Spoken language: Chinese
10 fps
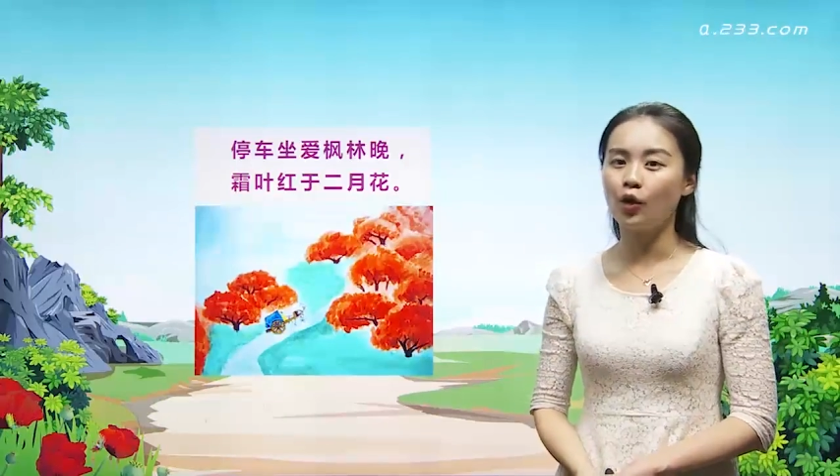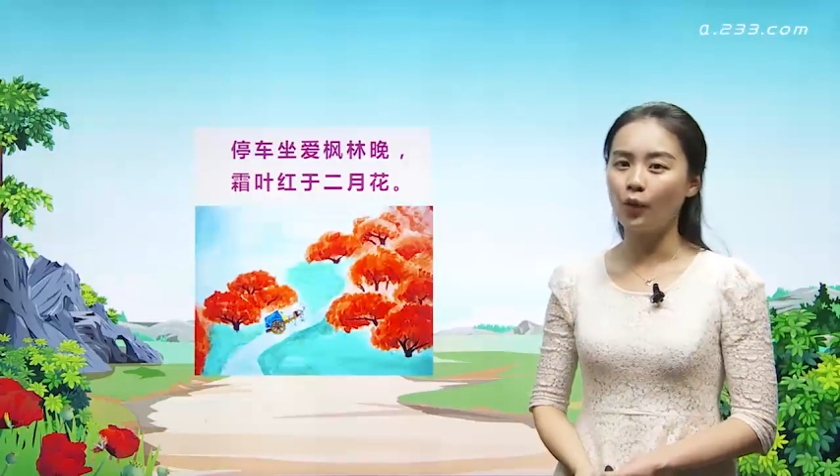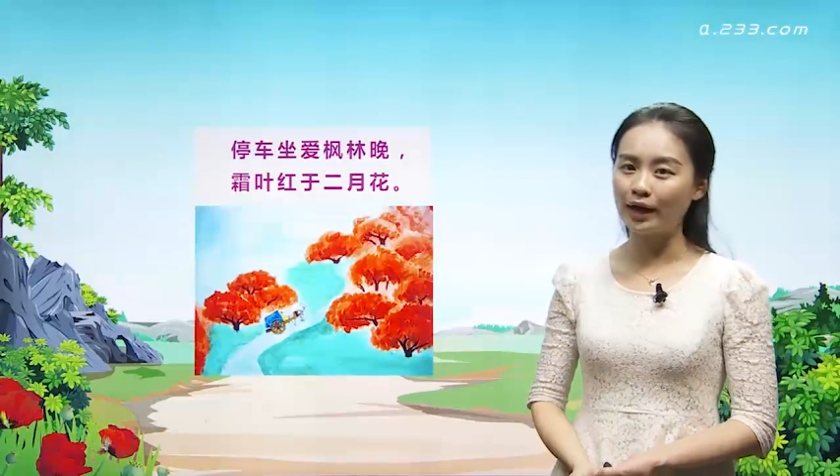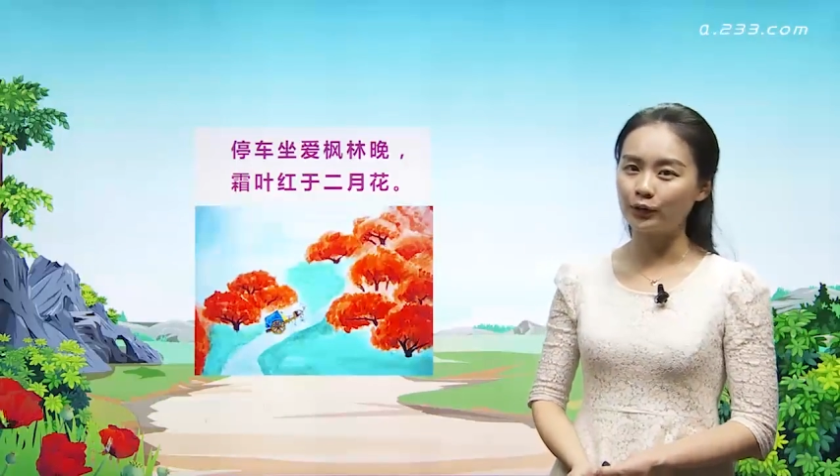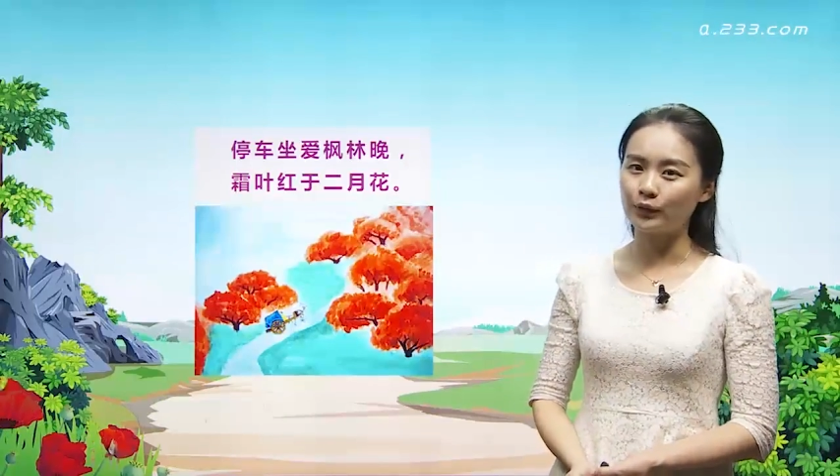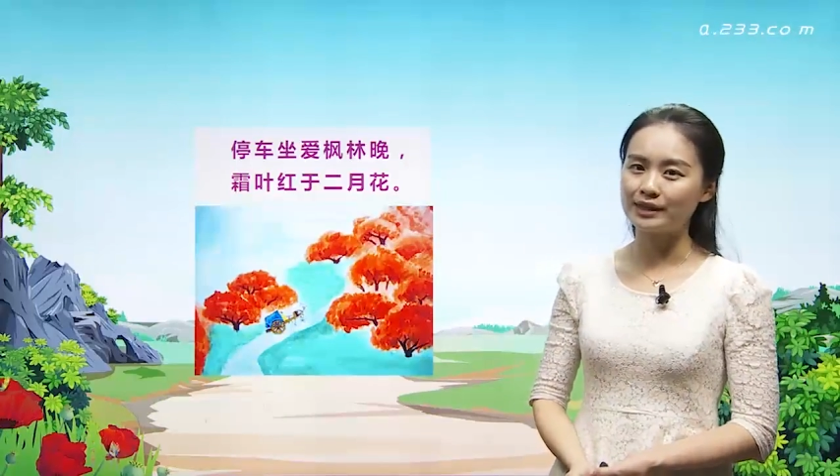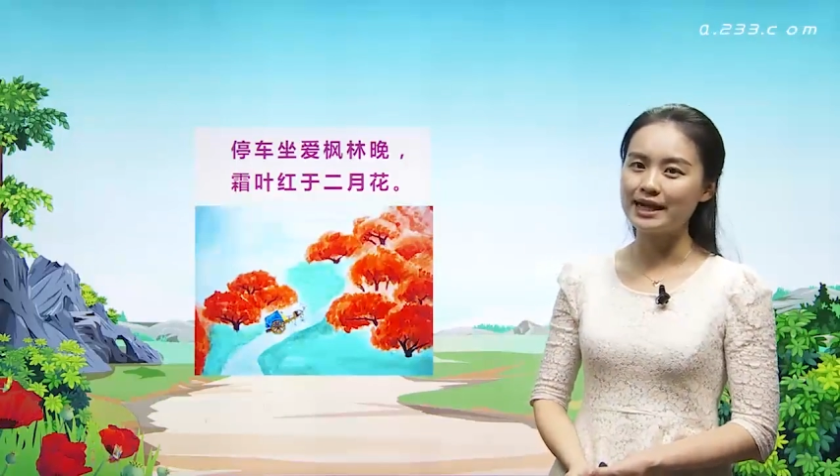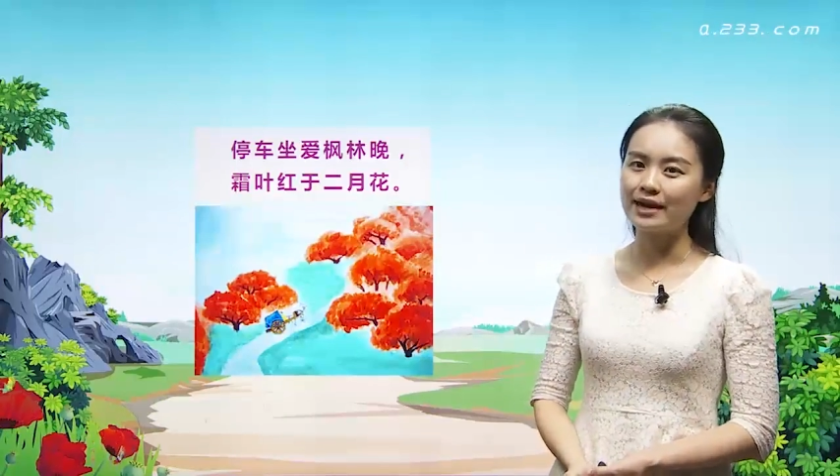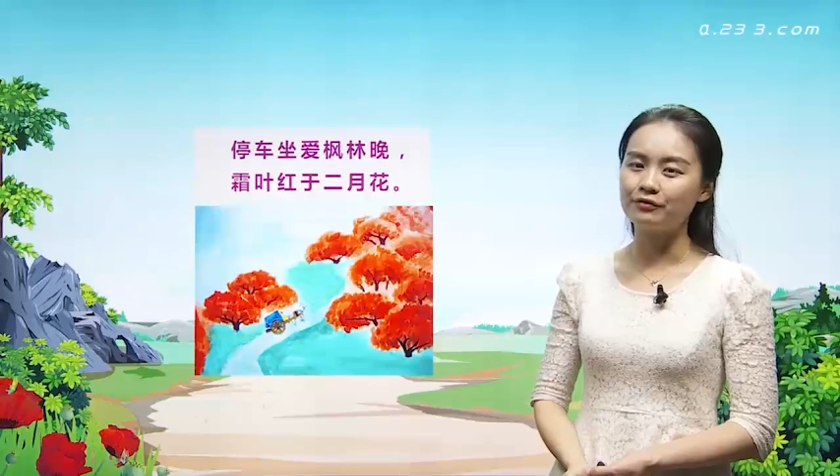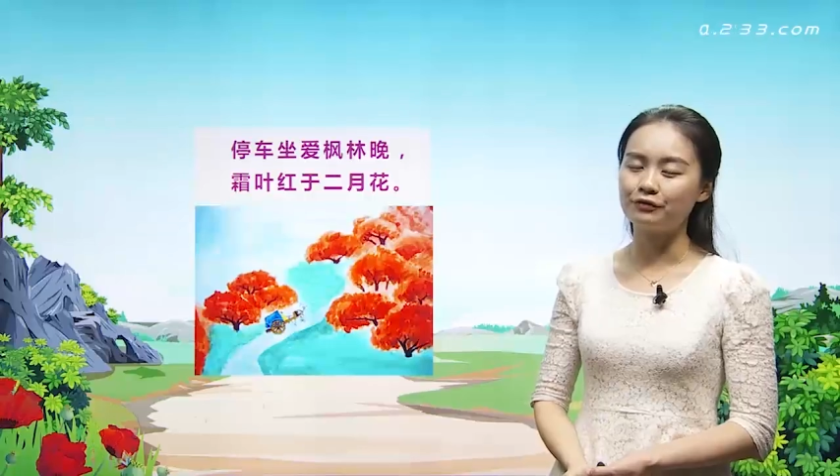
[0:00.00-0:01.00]
花朵
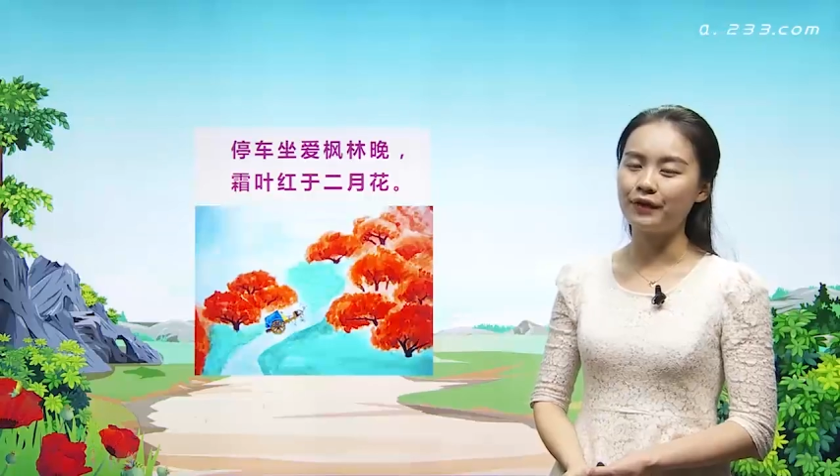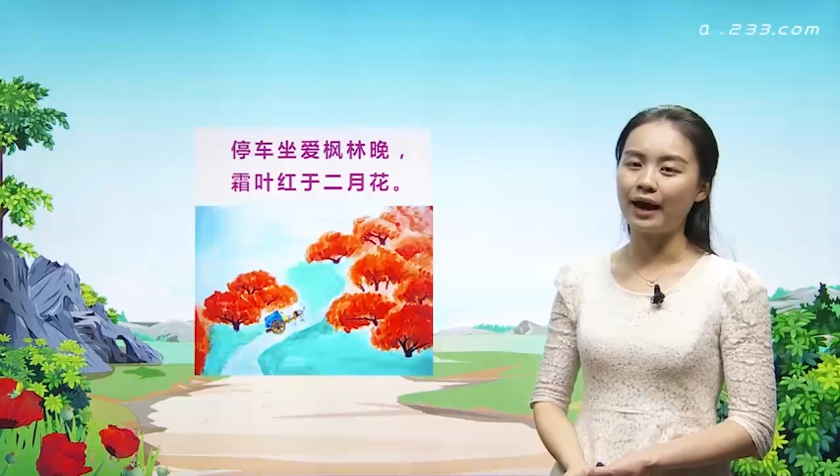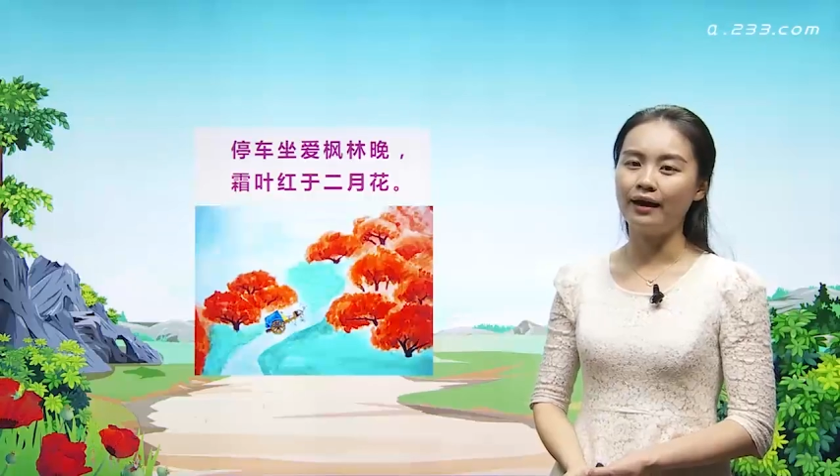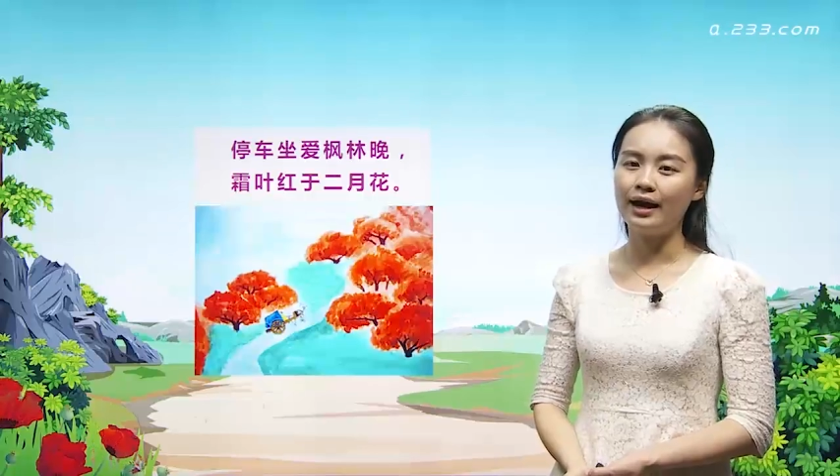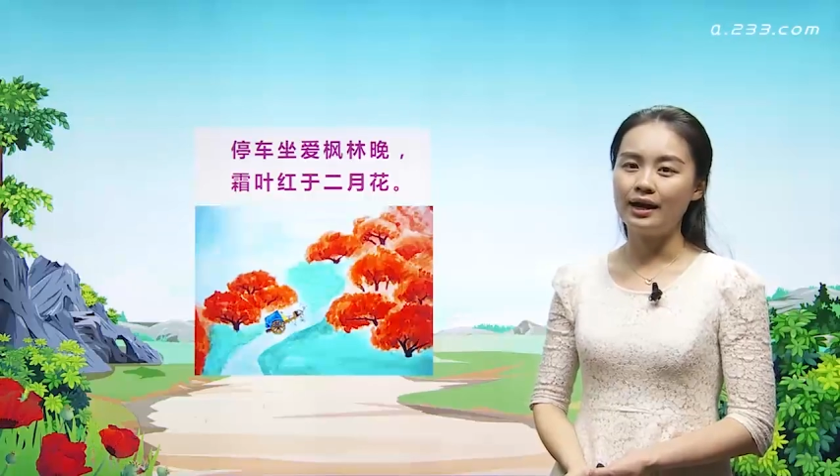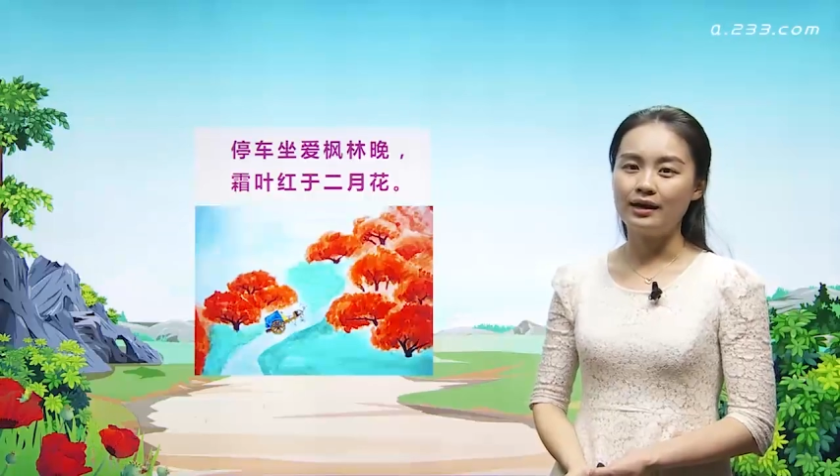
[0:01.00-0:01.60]
绽放，